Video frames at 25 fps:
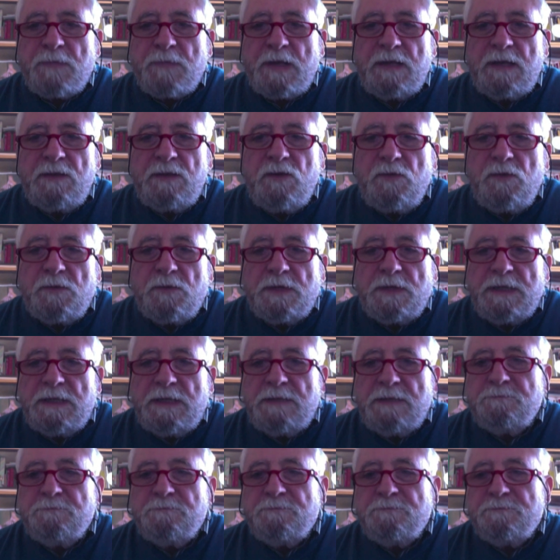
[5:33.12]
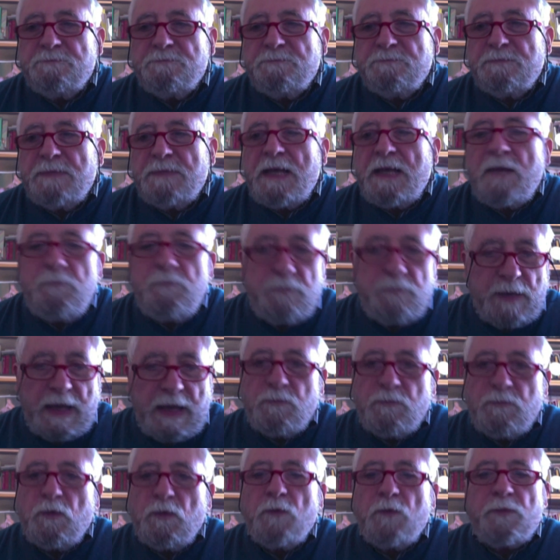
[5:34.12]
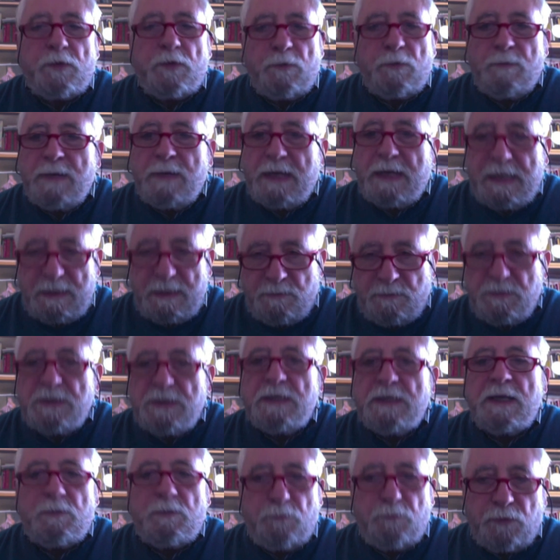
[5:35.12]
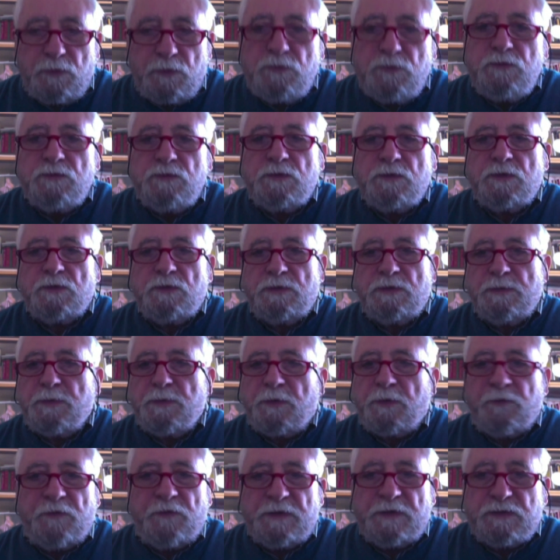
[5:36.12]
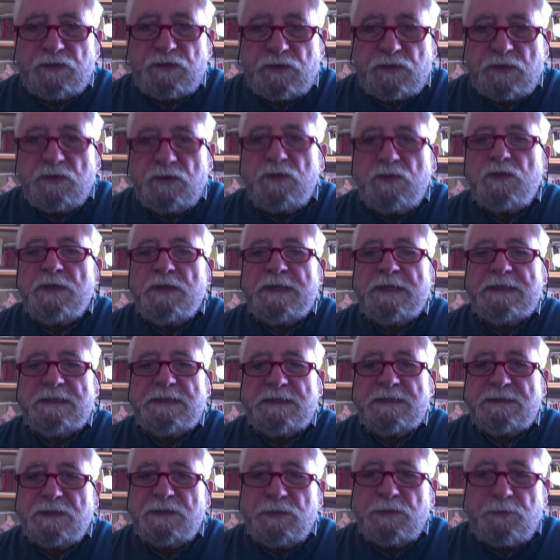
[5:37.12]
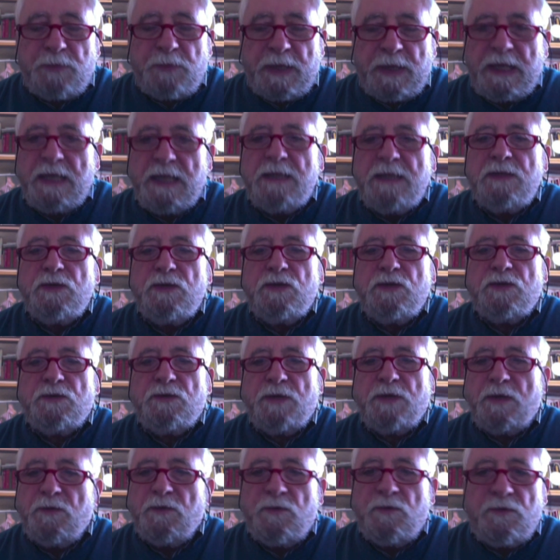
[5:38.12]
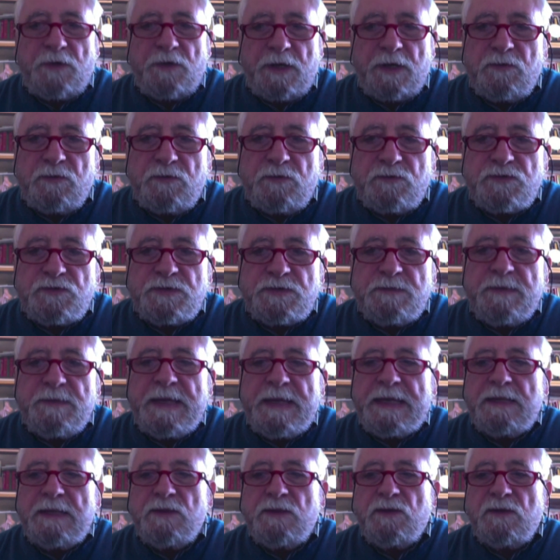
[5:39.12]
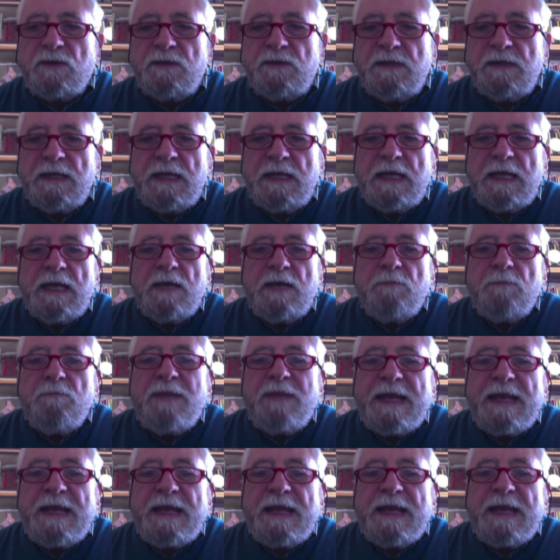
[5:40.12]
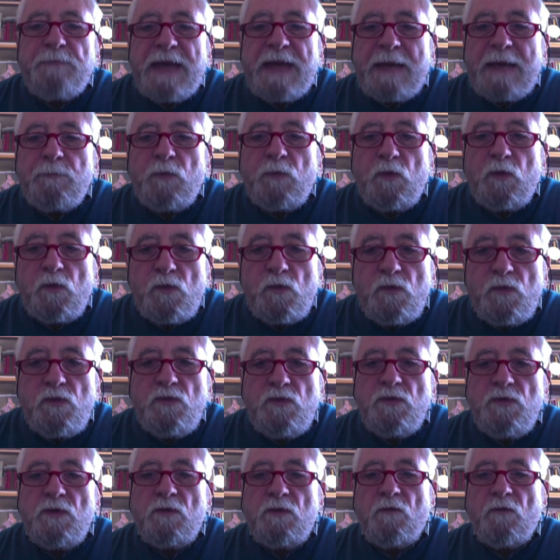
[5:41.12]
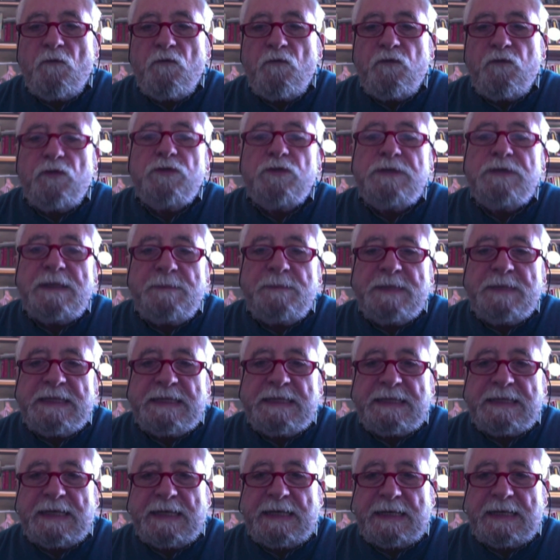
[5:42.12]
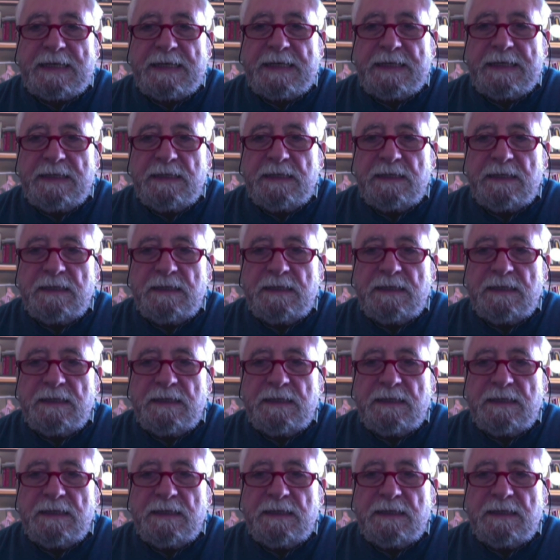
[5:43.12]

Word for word: Noi abbiamo problemi appunto di professione, di stipendio, di non riconoscimento, ma ne abbiamo uno fondamentale,